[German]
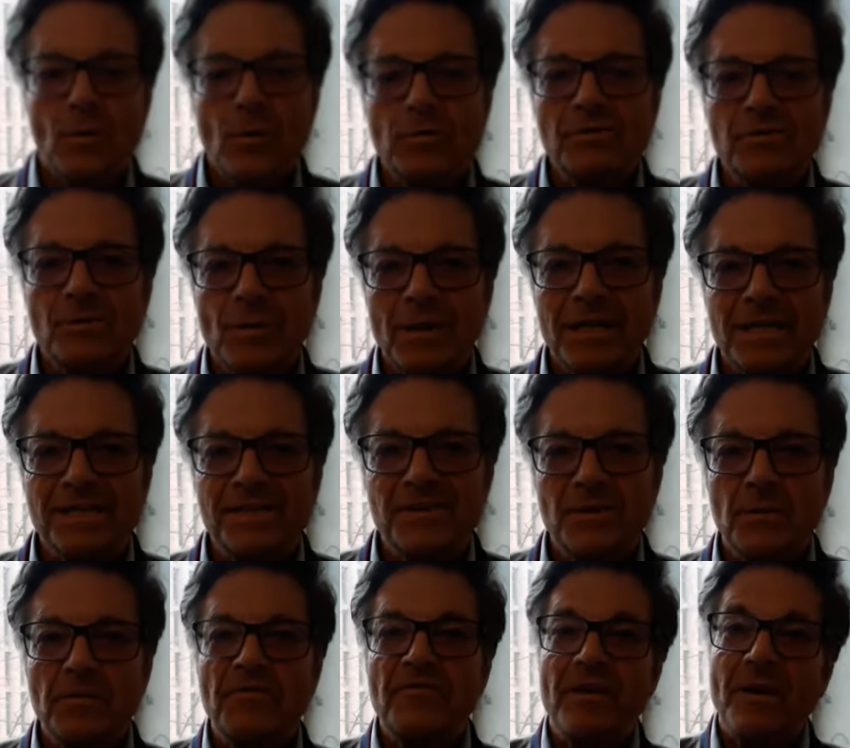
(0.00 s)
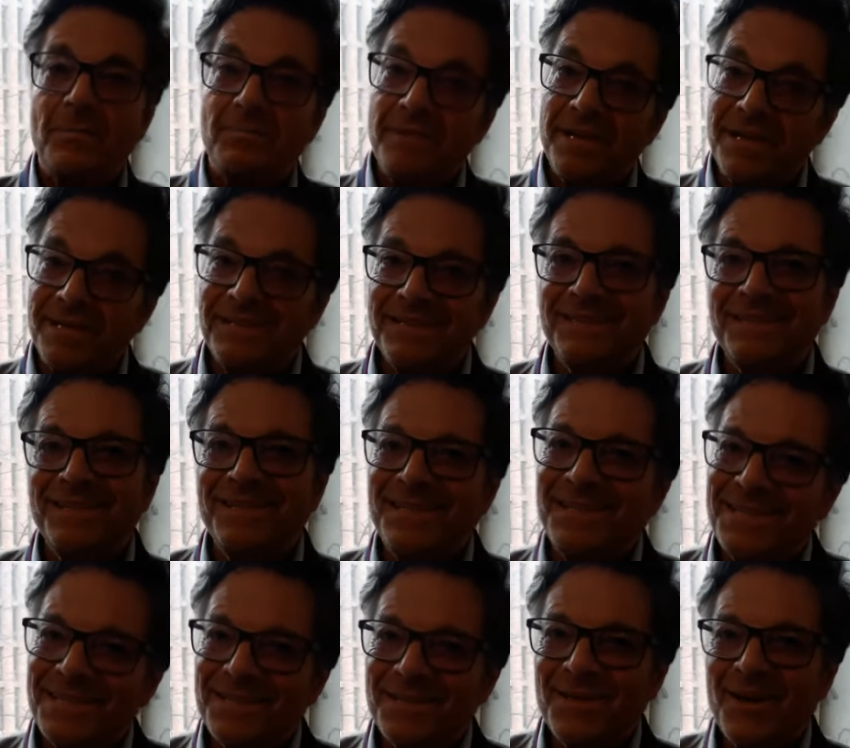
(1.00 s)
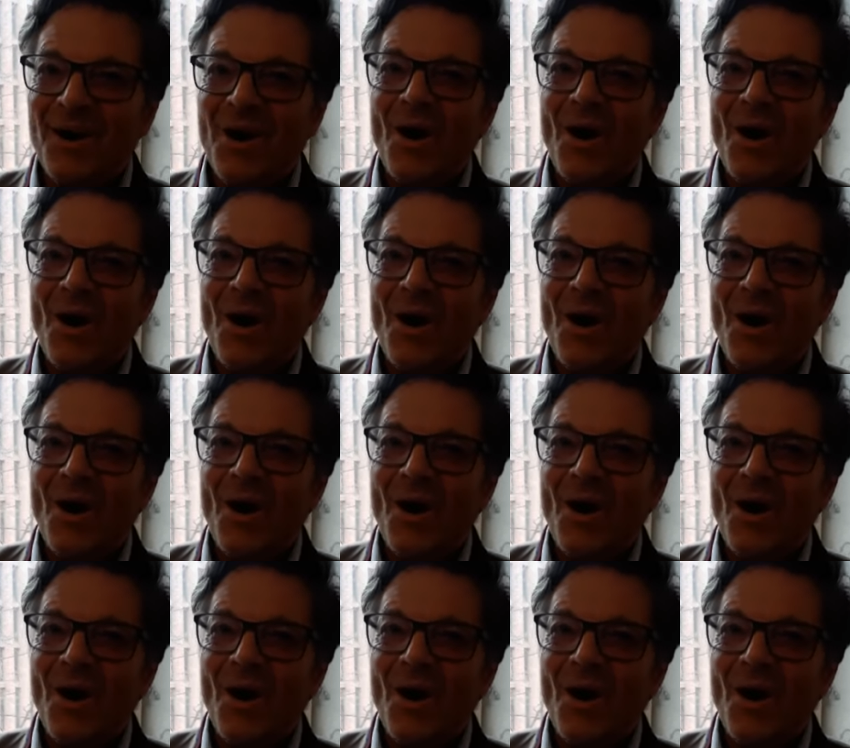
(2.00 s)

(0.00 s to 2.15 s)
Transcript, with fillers: Große Koalition verbietet nicht